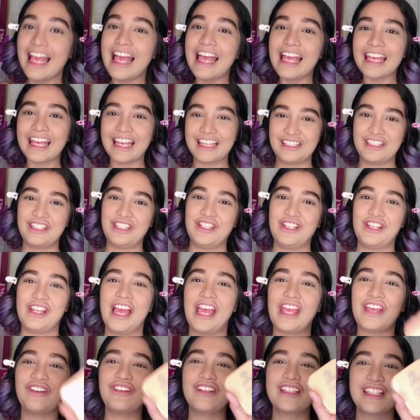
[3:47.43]
Kasi yun nga,
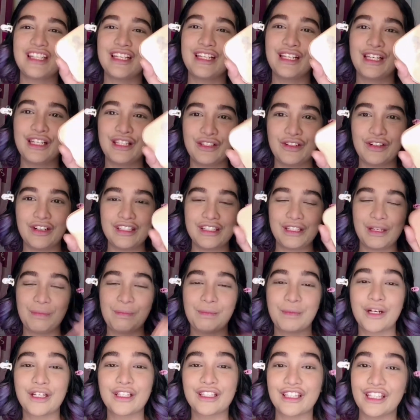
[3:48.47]
yung isang ganito kasi
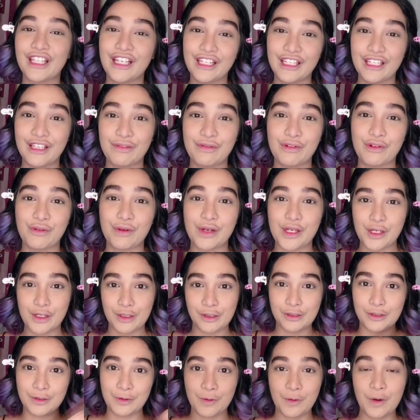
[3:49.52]
part ng giveaway ko.
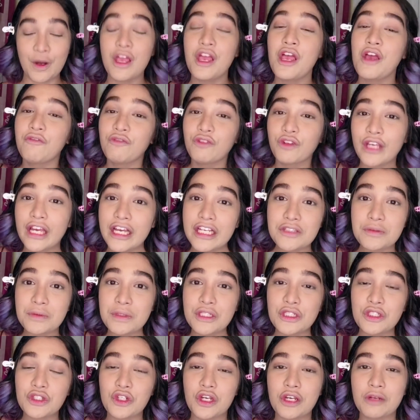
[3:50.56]
So, if you guys wanna
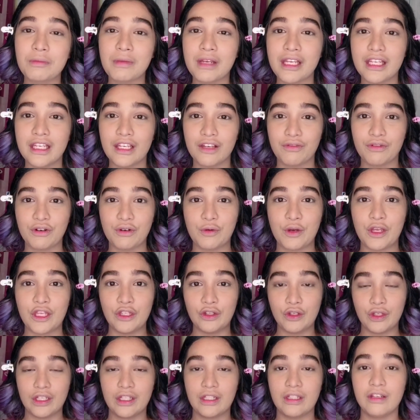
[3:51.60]
join my giveaway, you
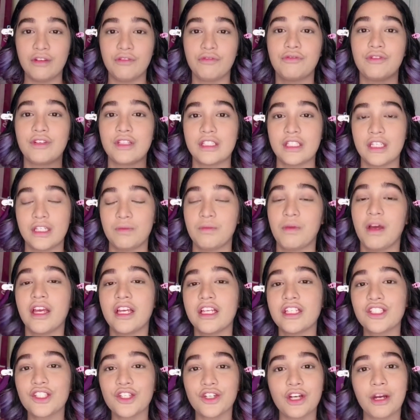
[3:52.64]
can visit my
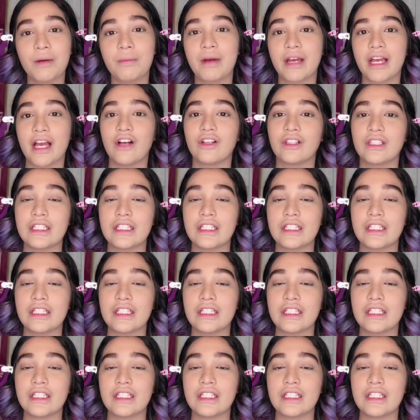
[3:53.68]
Instagram account.